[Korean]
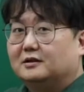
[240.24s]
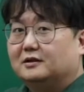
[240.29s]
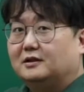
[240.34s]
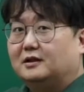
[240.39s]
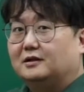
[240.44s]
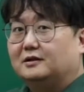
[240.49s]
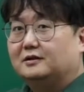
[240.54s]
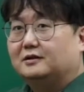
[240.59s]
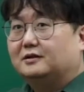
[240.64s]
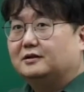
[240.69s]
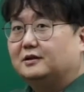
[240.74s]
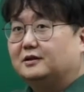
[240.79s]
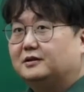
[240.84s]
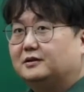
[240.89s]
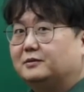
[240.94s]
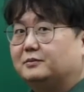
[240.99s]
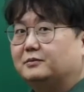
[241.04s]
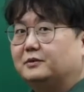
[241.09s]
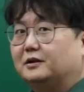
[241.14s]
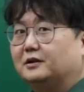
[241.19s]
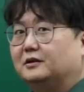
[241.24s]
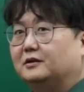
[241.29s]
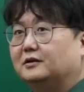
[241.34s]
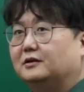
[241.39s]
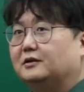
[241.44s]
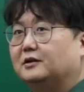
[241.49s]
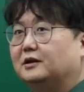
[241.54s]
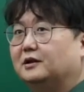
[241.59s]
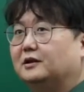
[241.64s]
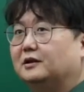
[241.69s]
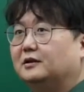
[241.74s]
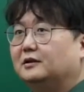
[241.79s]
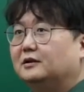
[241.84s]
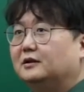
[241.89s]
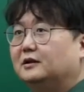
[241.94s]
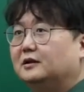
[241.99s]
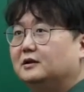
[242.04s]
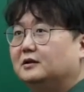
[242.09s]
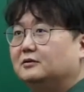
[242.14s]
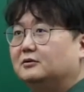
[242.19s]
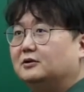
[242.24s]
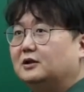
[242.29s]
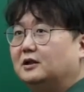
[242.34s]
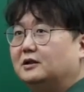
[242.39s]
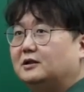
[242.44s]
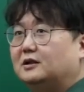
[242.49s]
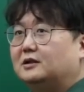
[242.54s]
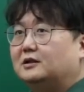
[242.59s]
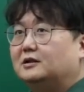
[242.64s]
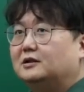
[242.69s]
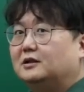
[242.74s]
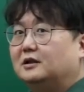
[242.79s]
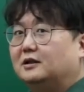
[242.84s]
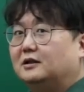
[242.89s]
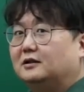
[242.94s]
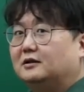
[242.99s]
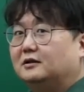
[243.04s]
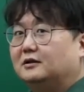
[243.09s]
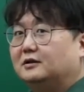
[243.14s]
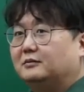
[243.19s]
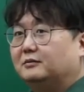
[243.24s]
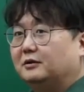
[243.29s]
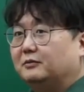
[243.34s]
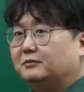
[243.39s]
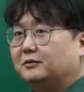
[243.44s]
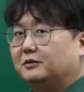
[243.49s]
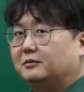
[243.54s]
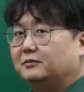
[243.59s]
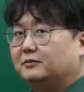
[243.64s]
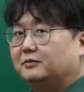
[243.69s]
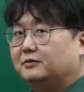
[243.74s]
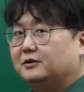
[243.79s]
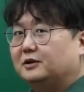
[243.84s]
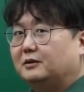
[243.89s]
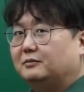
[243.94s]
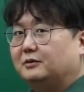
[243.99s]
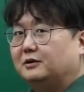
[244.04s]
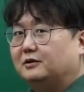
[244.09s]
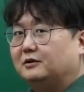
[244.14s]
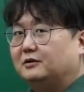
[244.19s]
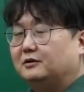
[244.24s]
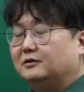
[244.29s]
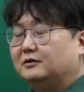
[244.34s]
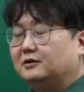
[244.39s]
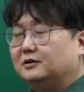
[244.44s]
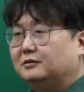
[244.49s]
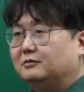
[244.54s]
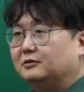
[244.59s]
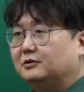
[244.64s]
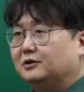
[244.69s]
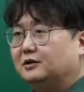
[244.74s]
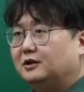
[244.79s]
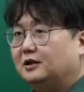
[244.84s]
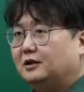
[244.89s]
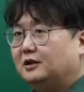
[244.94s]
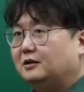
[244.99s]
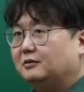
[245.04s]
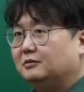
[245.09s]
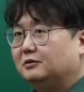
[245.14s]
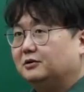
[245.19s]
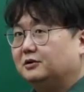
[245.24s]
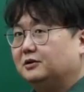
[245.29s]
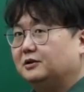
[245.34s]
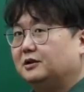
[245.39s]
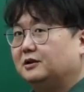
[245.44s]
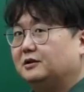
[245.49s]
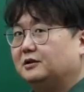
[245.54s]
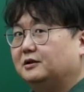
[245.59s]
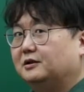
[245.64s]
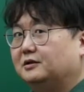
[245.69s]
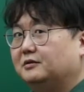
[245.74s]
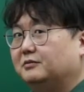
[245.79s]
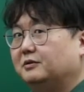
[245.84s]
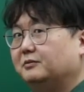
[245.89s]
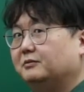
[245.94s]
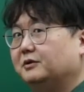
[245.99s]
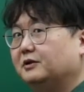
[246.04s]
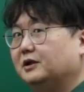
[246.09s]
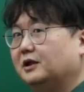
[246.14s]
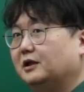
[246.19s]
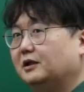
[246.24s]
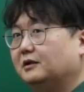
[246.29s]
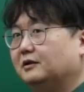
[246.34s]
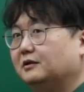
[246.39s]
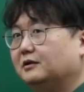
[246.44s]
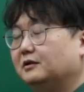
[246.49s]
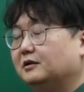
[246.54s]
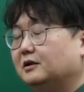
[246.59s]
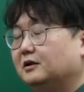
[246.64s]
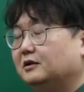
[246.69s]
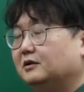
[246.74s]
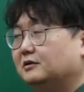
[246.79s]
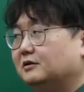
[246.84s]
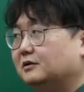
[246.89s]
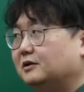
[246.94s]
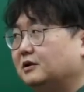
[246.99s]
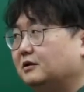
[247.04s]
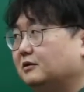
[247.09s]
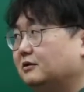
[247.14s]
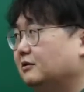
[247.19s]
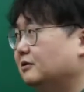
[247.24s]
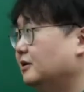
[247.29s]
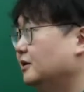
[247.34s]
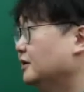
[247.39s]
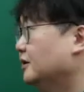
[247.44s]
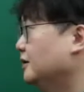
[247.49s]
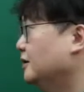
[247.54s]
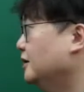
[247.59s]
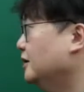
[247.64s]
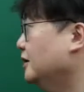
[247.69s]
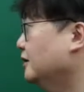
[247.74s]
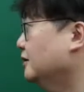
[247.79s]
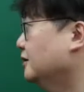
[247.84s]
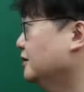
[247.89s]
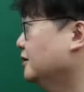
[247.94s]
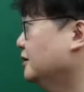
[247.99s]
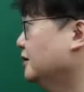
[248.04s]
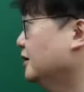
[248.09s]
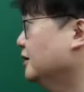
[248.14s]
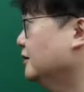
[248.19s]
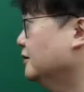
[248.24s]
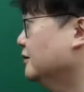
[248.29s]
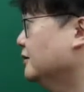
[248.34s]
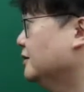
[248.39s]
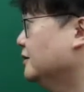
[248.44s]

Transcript: 상승을 했습니다. 그러니까 우리가 제친 나라들을 몇 명 보자면 이제 뭐 이탈리아부터 시작해서 몇몇 나라들 뭐 새롭게 들어간 인디아 같은 나라도